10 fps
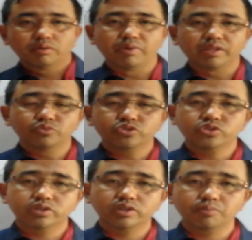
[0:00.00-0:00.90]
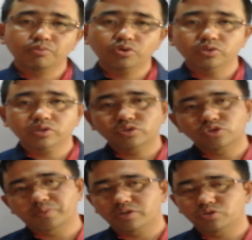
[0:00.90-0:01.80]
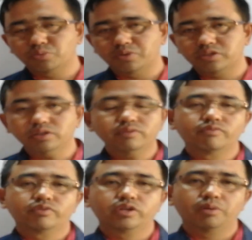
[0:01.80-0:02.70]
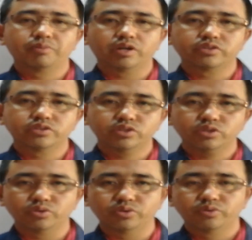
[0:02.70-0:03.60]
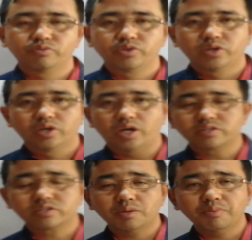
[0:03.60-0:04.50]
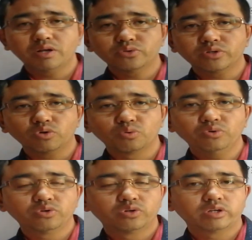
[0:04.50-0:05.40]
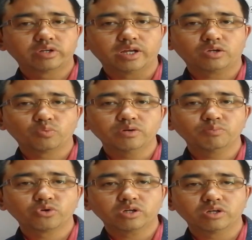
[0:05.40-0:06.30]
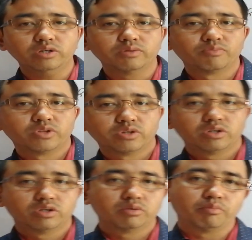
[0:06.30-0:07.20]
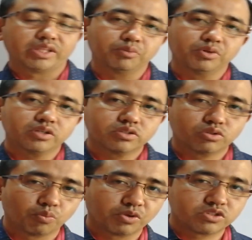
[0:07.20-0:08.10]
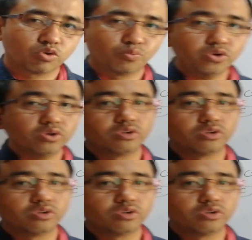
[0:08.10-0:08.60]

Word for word: ম্যাথমস্তি চ্যানেলের পক্ষ থেকে সবাইকে শুভেচ্ছা আমি রাজেশ সিংহ আজকে আমি আলোচনা করব ট্যাট ওয়ান পরীক্ষার ম্যাথামেটিক্স টপিক্সের উপর